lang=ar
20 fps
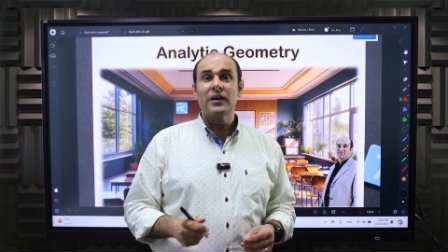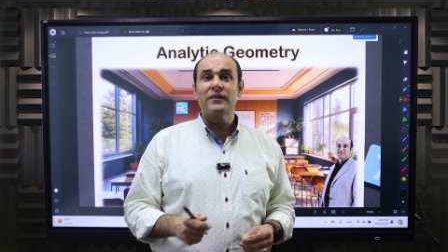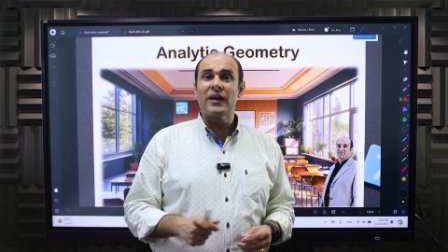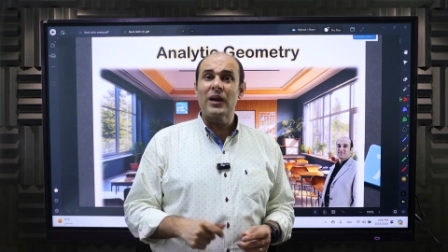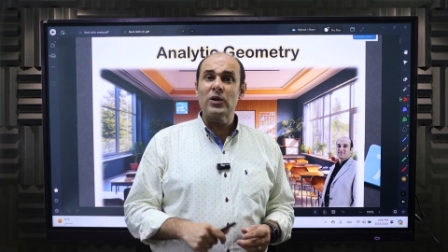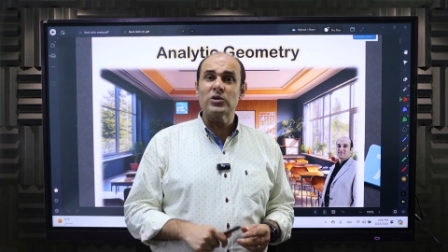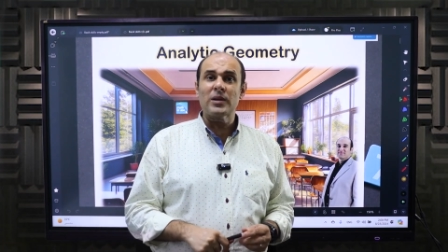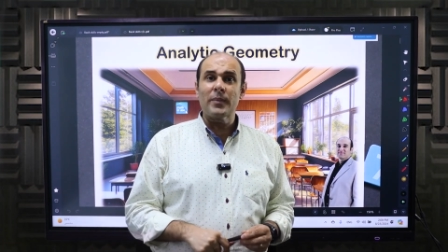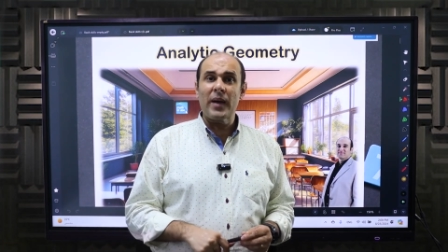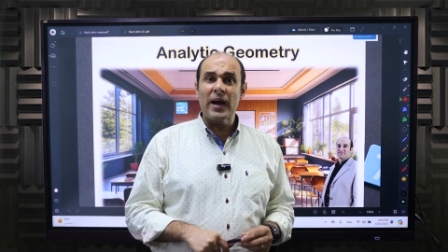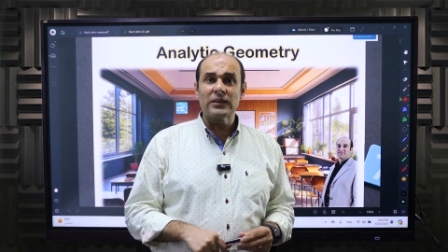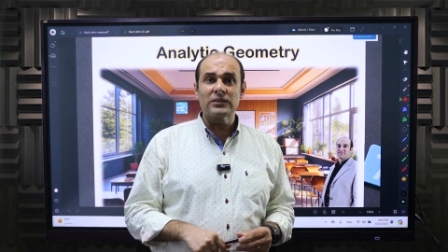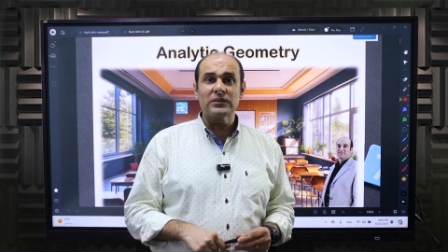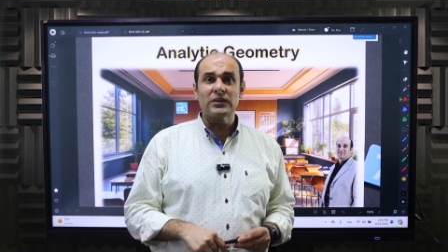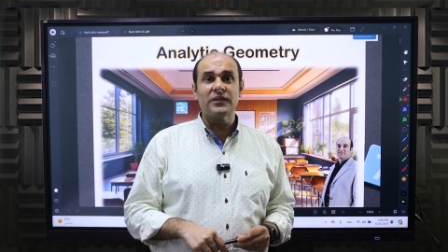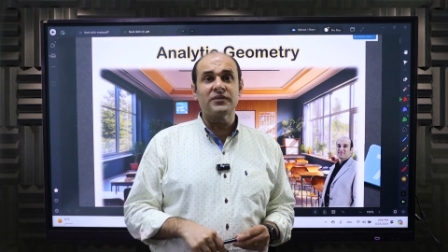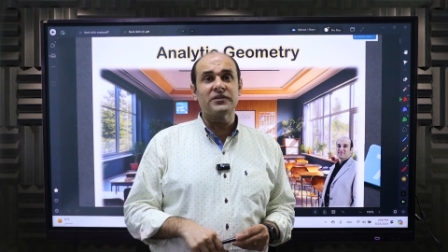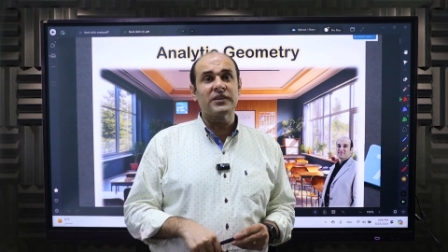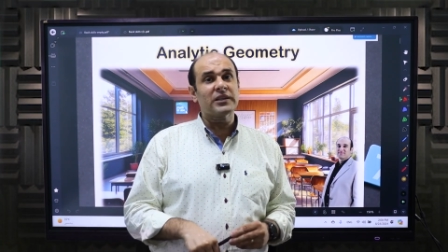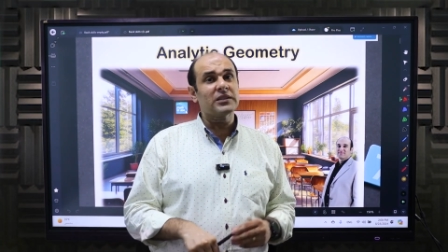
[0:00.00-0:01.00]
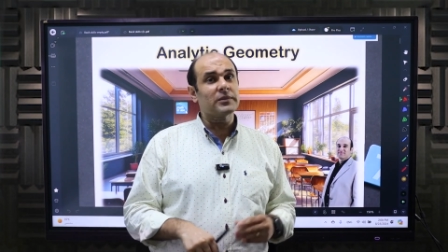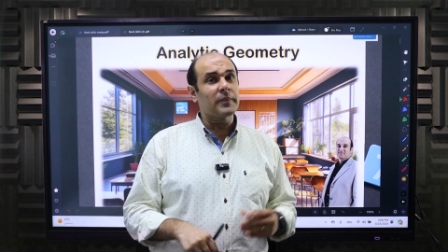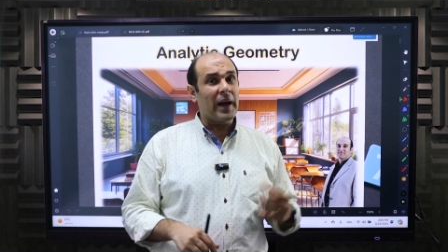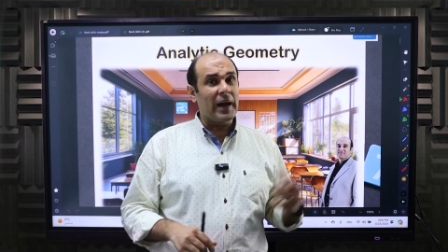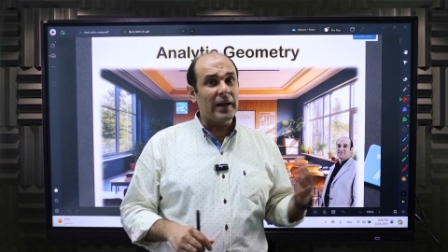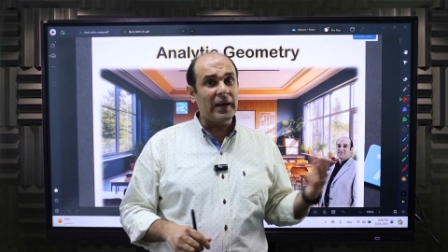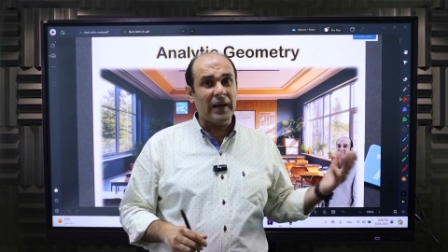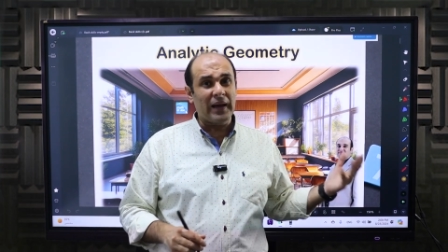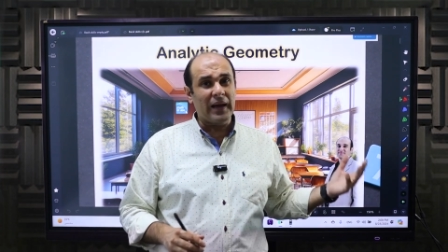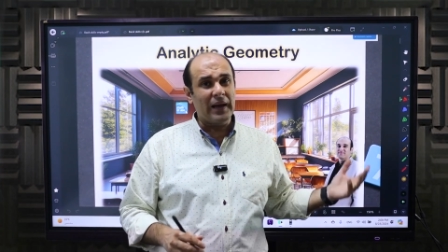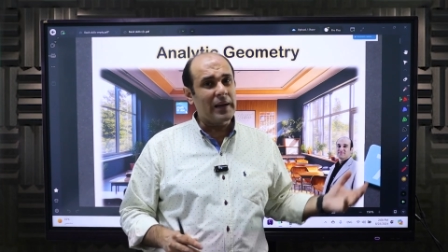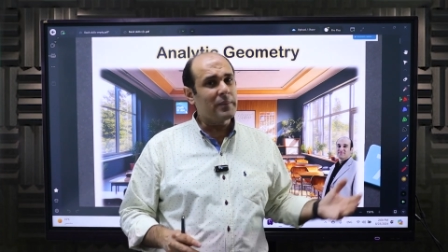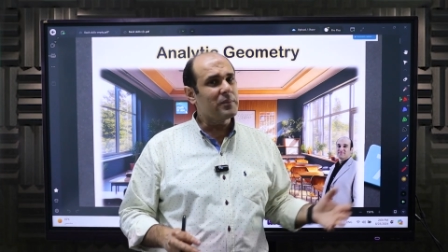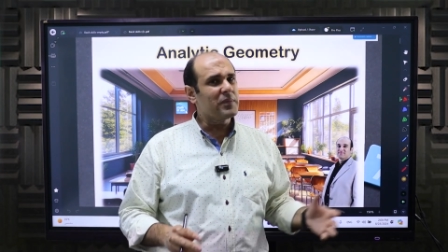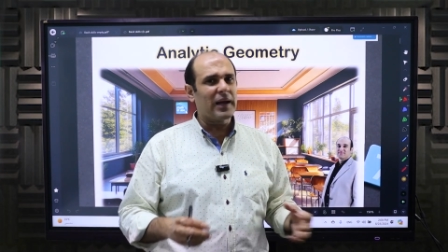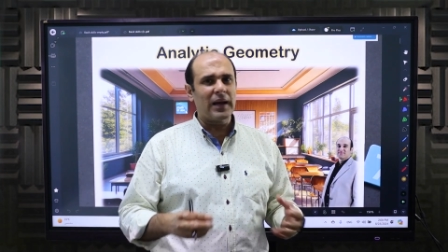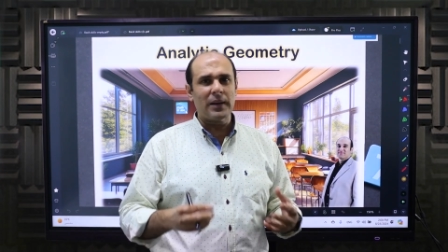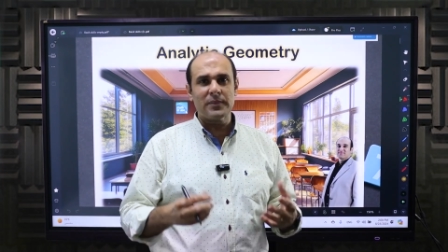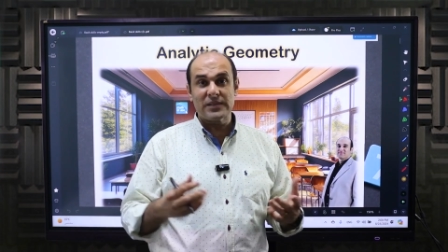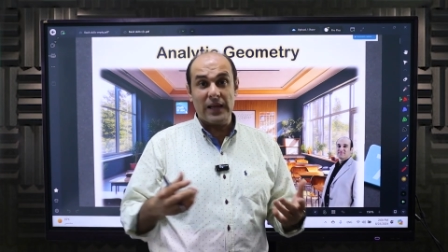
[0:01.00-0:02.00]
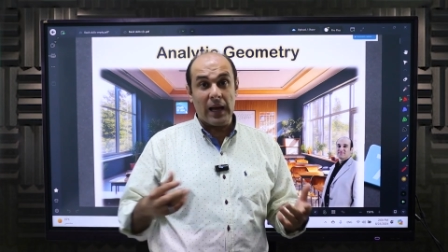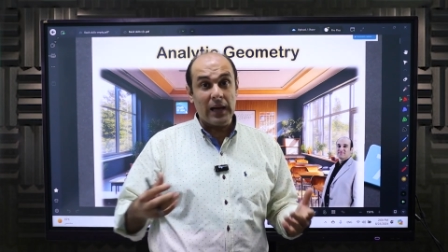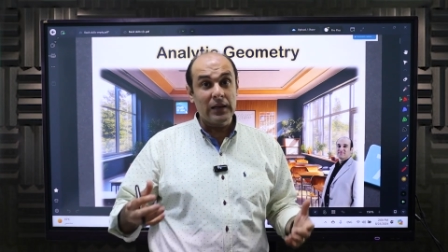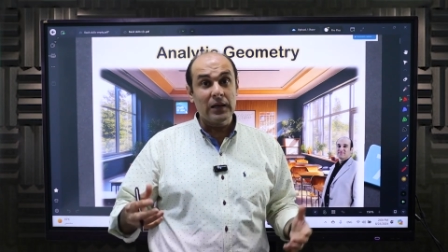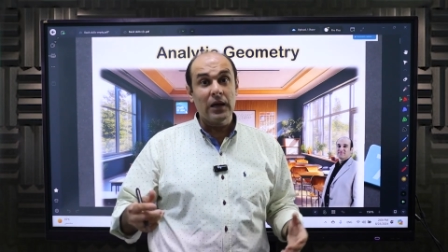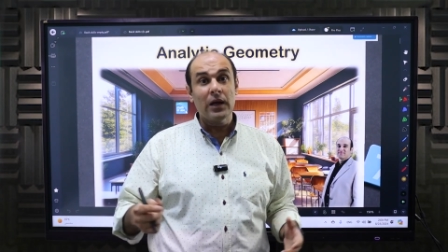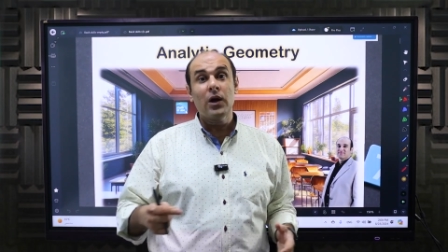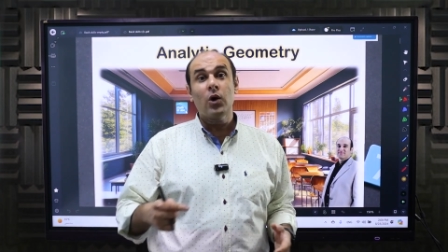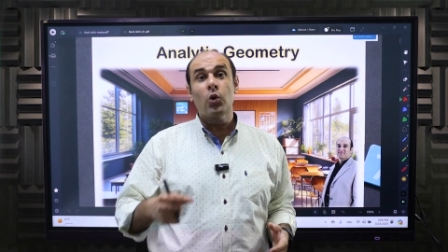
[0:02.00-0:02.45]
فلو سمحت افتكر معايا الكلام كلام سهل